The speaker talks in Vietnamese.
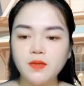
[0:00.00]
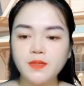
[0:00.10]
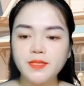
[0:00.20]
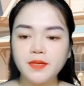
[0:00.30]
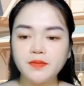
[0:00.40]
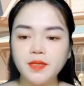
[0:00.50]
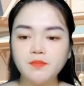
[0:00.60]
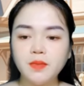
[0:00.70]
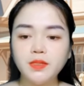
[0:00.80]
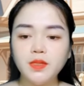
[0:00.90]
Điểm số
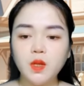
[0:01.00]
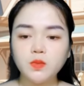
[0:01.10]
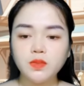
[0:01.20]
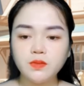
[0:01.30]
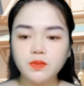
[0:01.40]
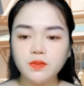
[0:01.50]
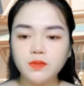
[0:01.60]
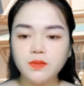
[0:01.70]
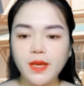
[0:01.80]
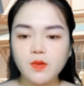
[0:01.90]
của cô đạt như mong
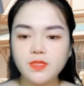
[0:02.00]
muốn,